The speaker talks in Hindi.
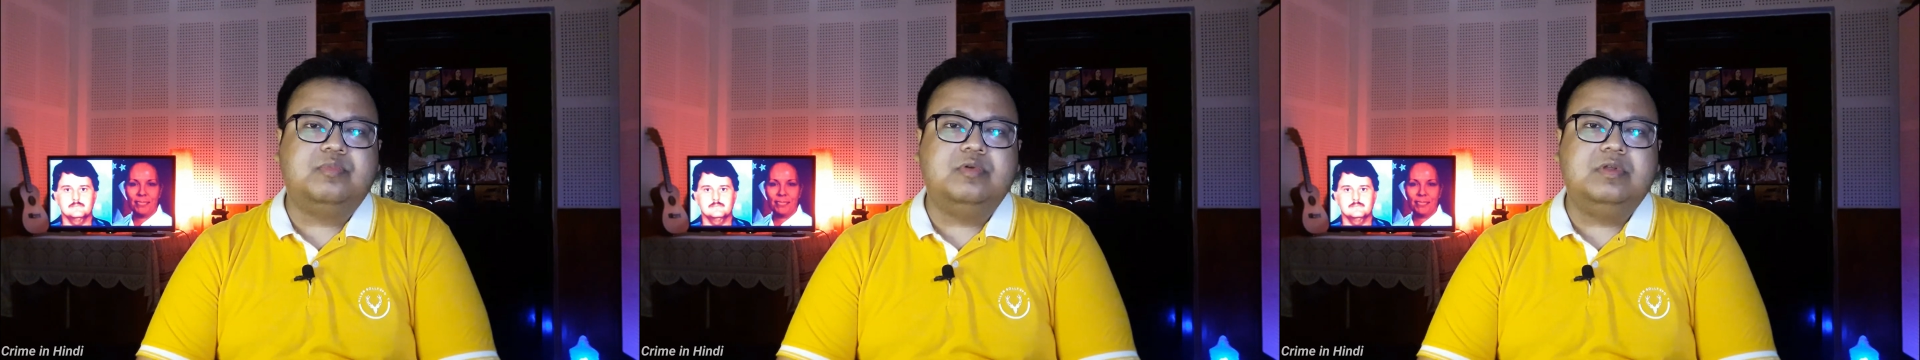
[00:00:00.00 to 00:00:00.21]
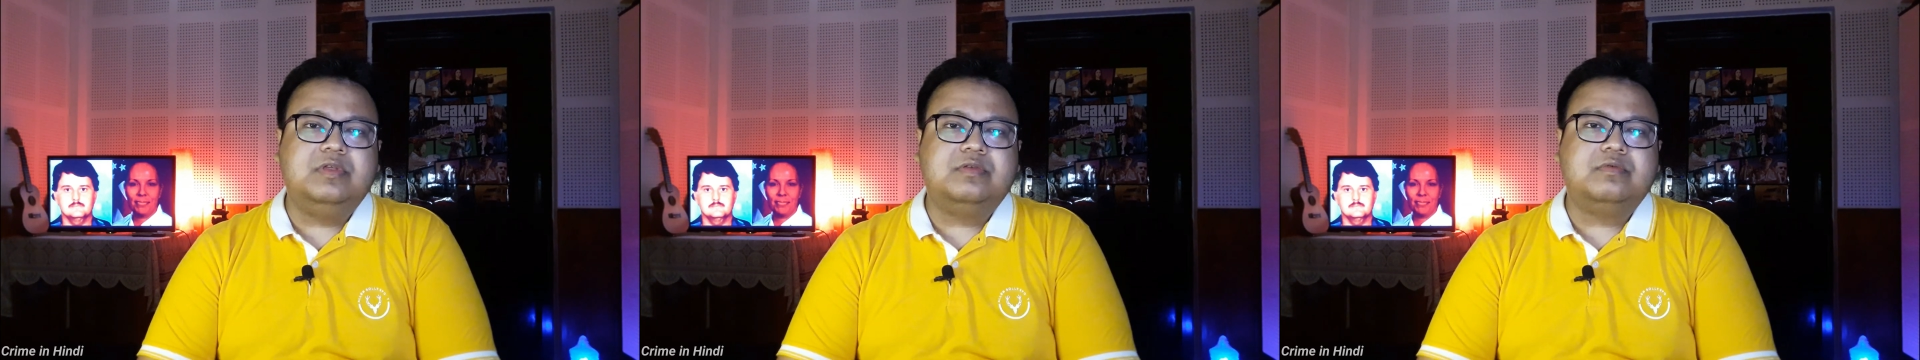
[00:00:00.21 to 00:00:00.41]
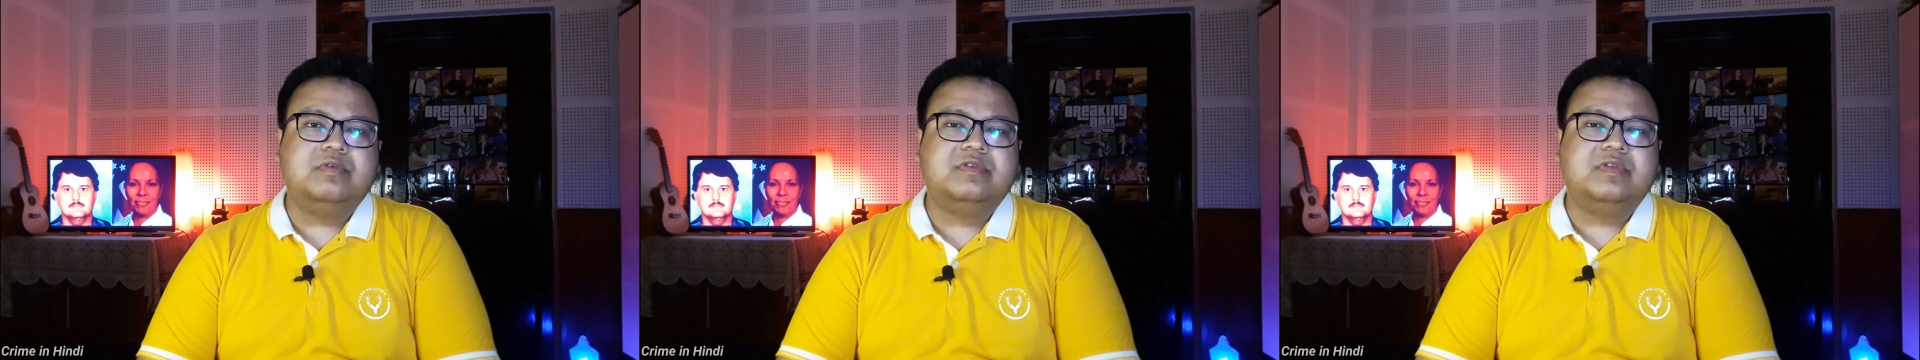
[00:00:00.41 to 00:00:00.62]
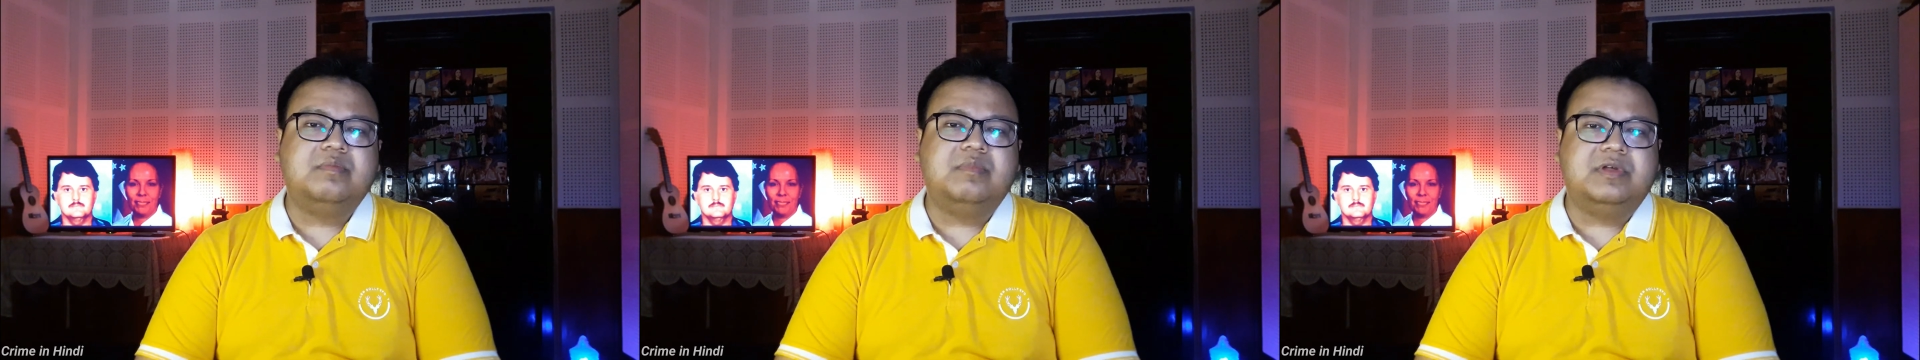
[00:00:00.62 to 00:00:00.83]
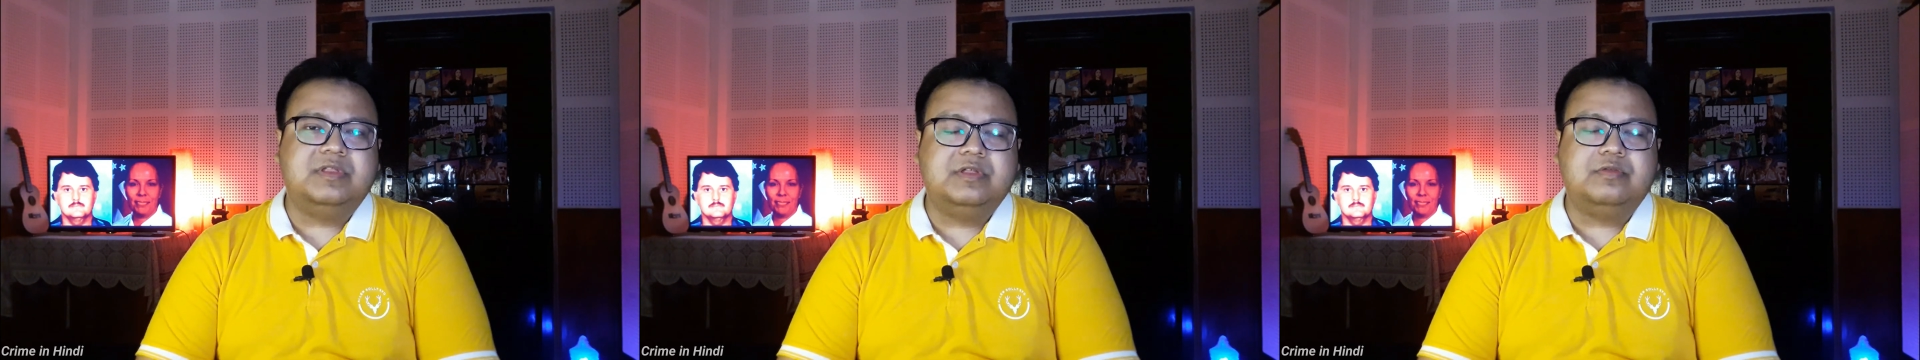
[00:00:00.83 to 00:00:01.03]
पुलिस को इससे
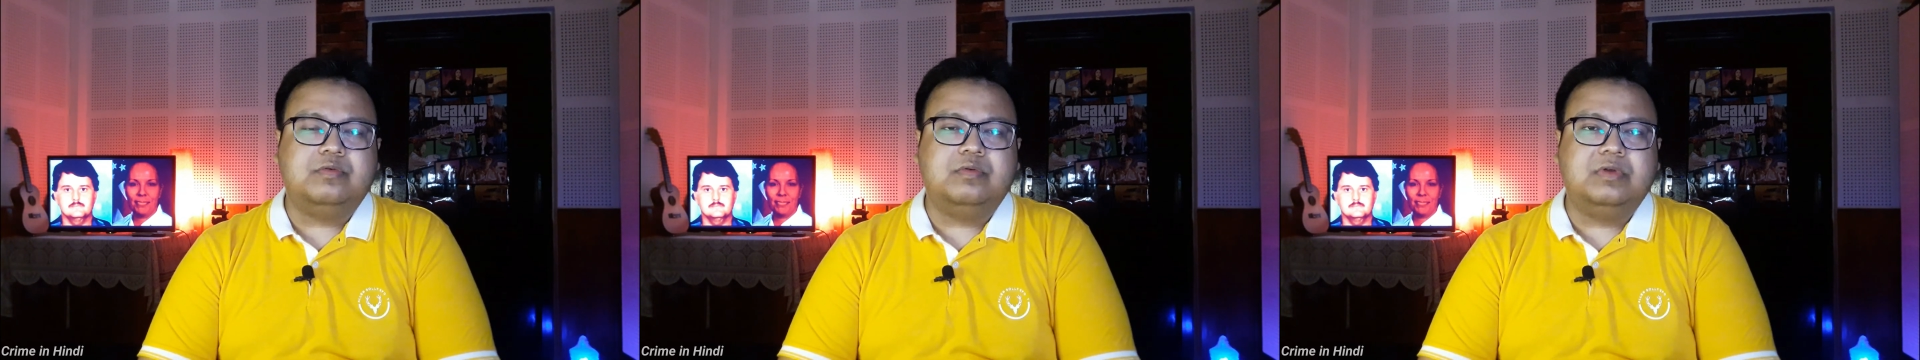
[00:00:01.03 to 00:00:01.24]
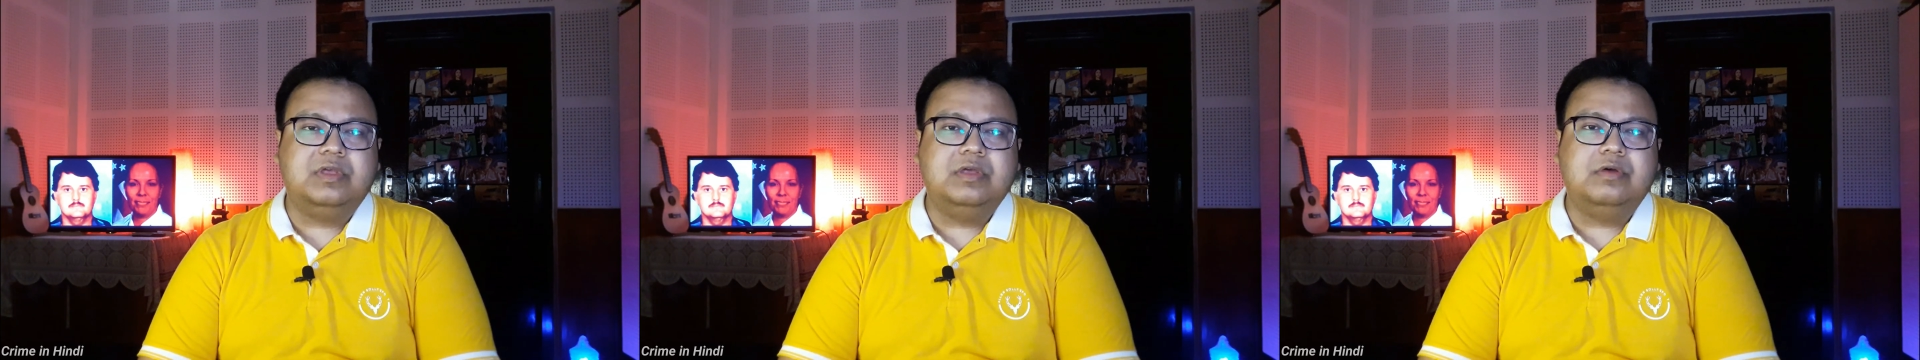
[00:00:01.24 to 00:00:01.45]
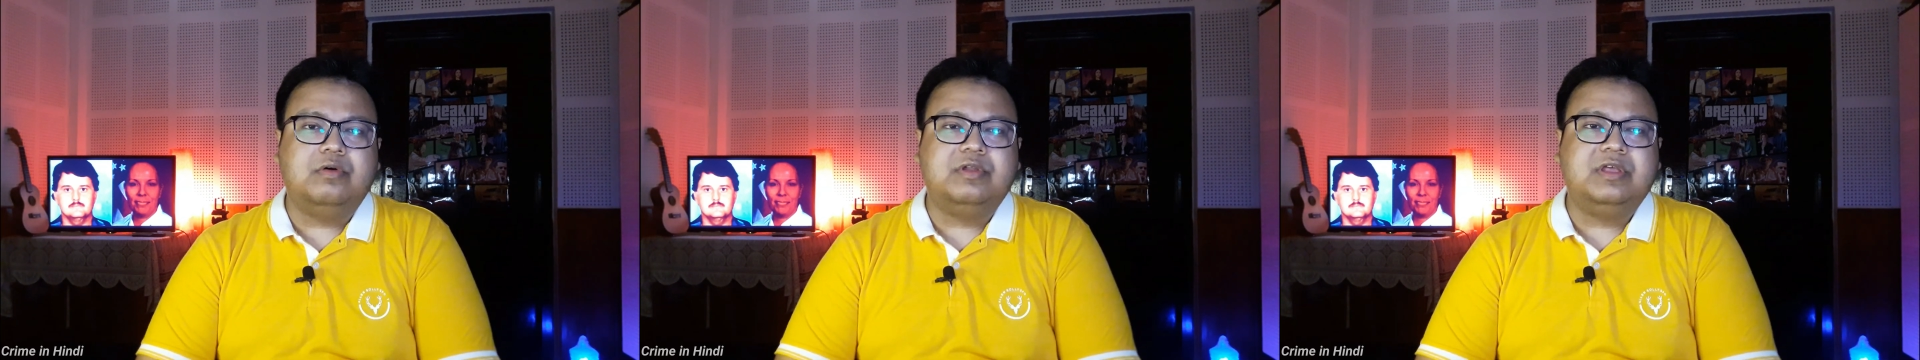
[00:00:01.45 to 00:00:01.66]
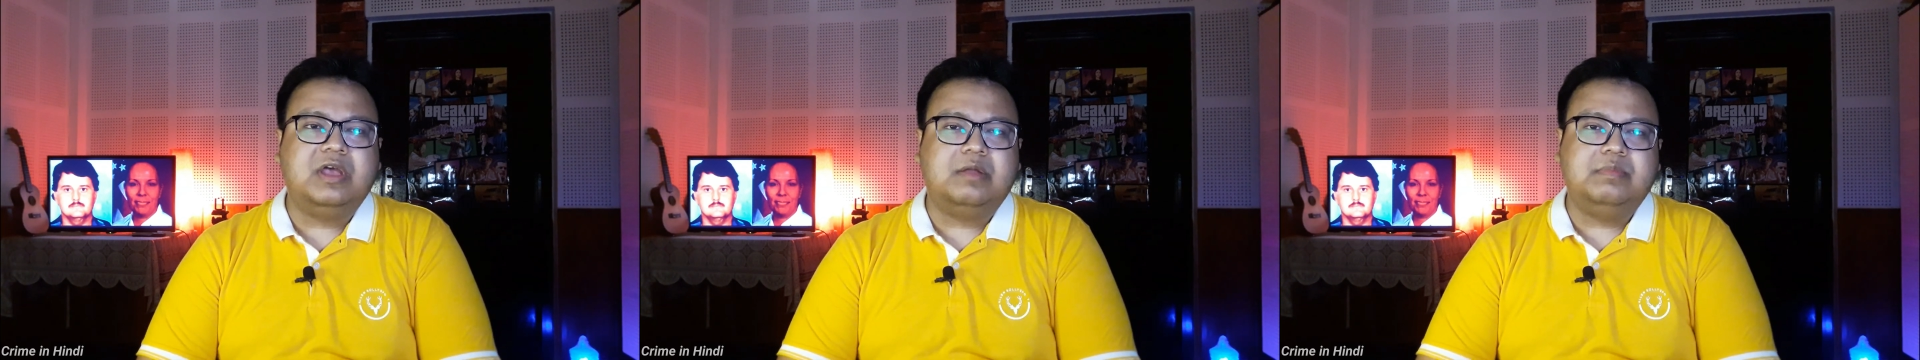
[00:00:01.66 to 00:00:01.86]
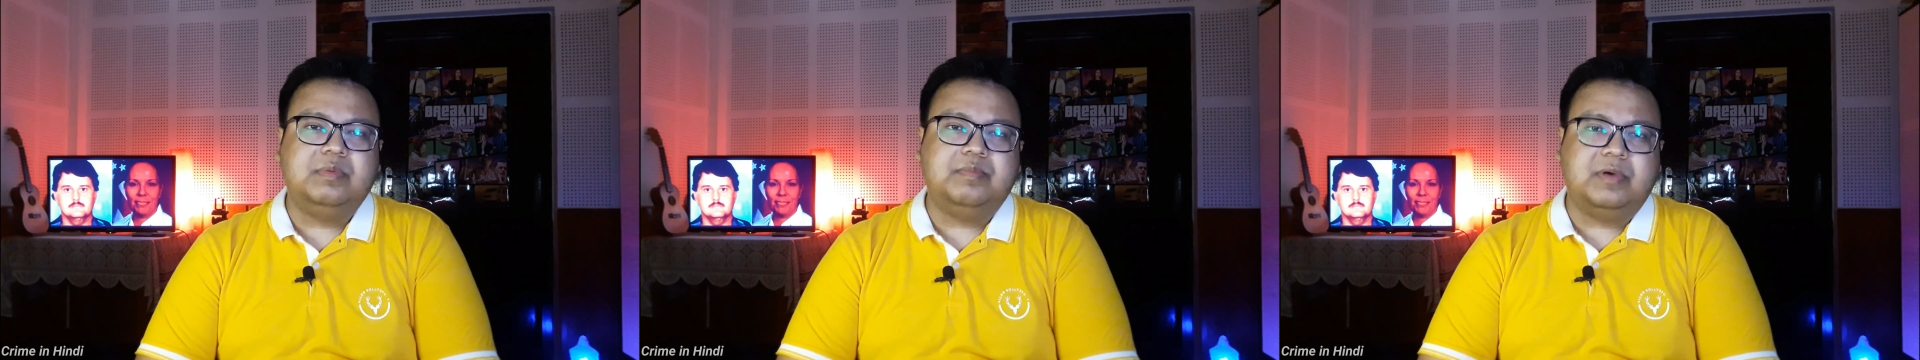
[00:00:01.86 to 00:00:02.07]
मदद होगी और ये
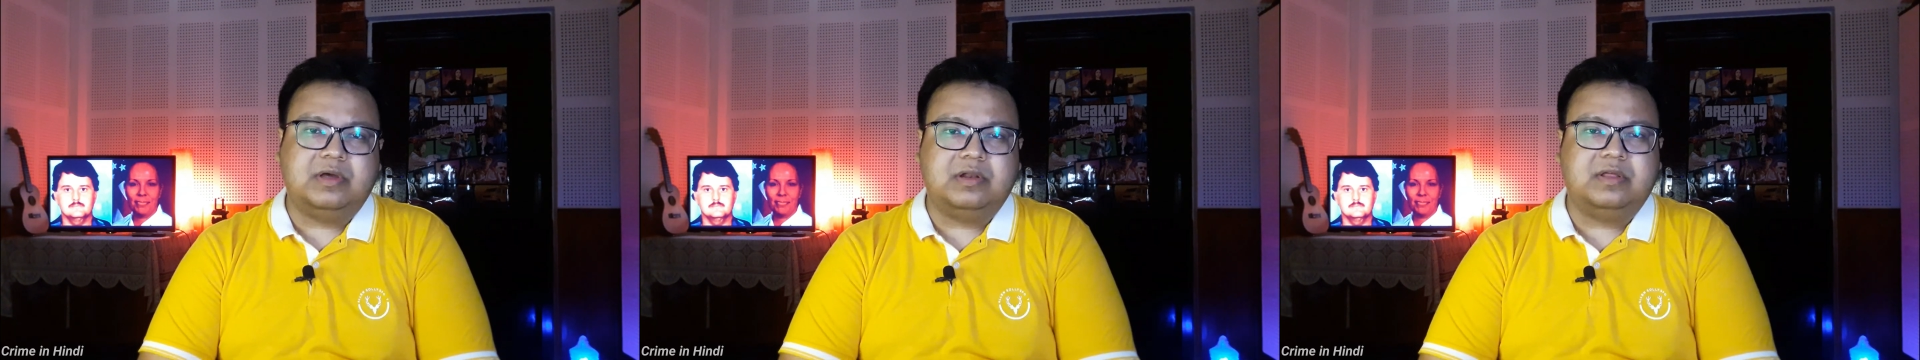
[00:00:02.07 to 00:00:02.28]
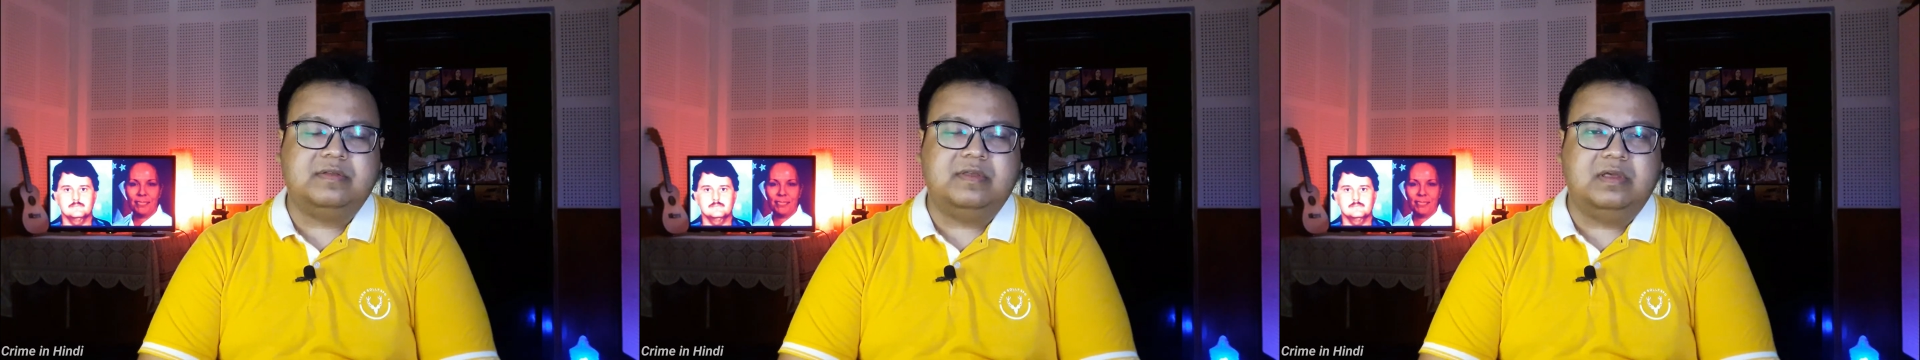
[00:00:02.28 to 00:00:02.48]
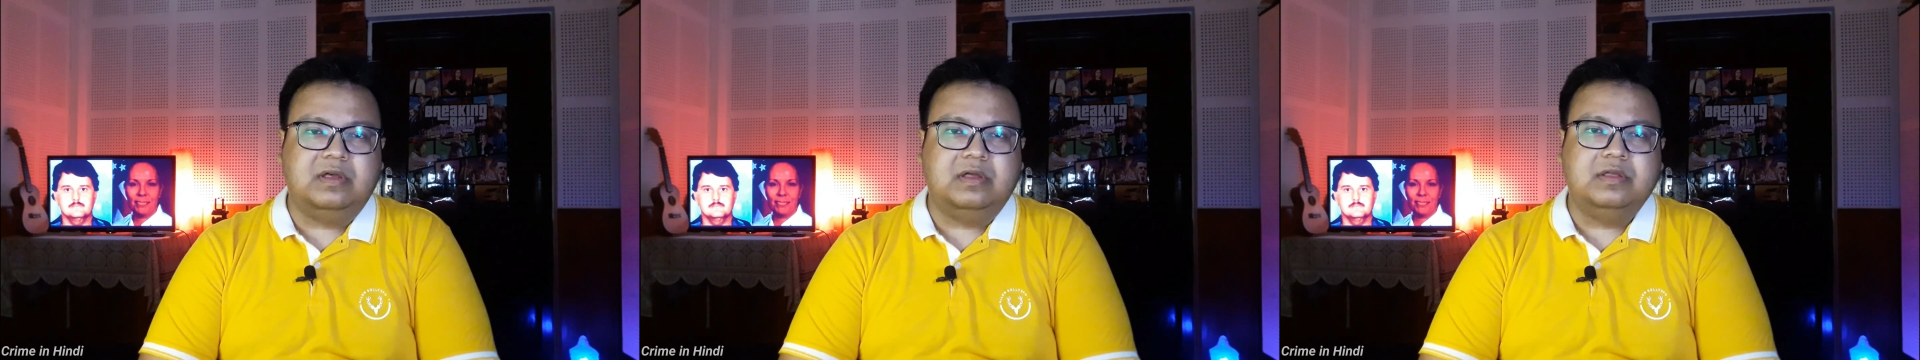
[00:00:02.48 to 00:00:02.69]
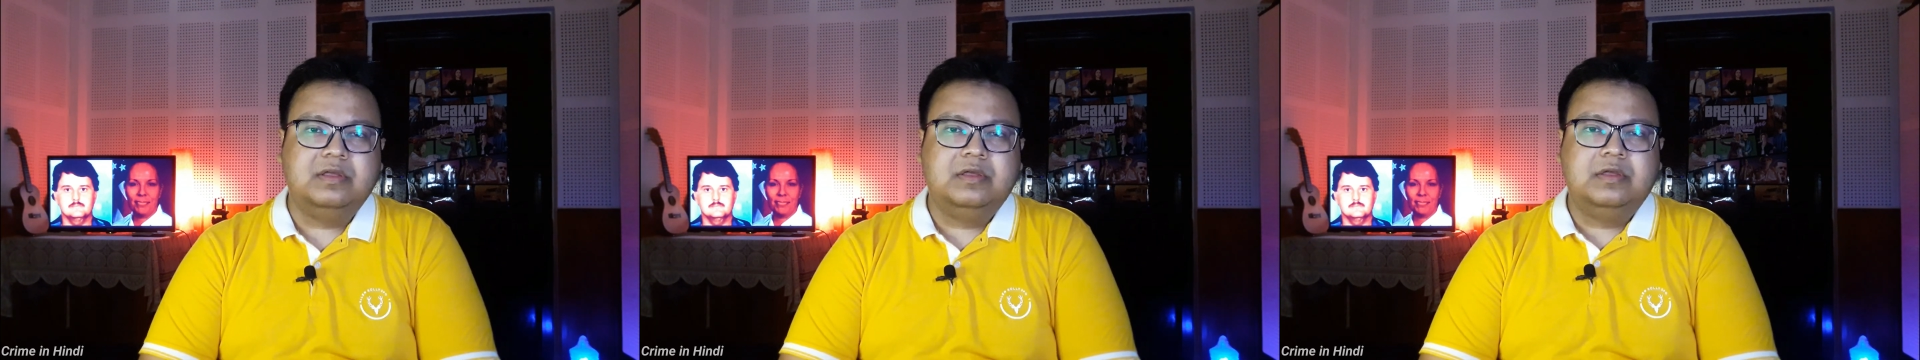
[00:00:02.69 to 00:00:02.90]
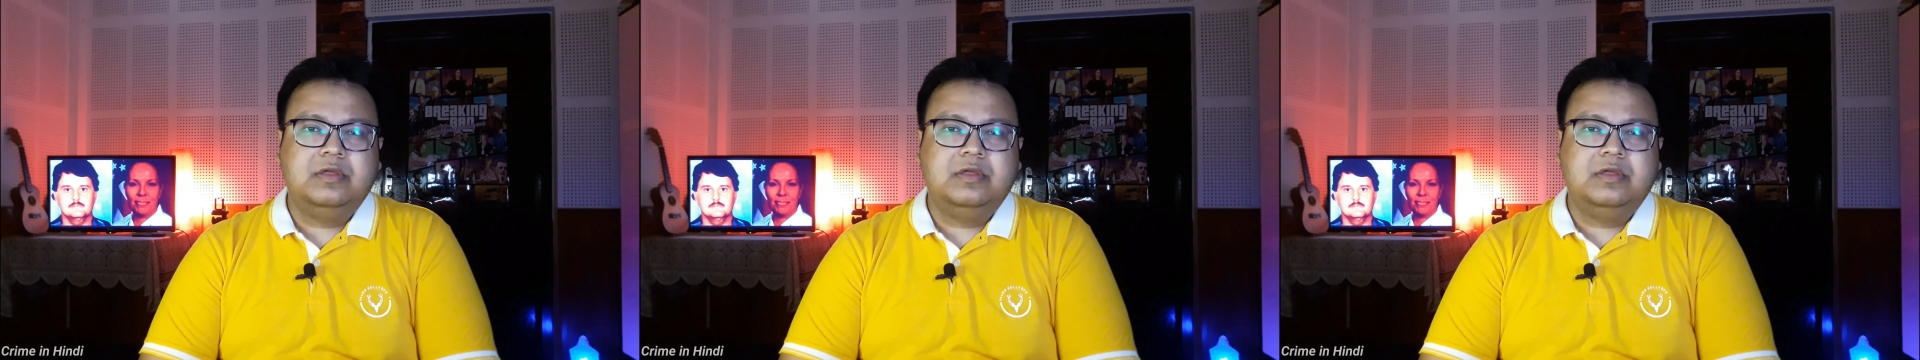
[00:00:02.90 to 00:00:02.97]
आदमी पकड़ा जाएगा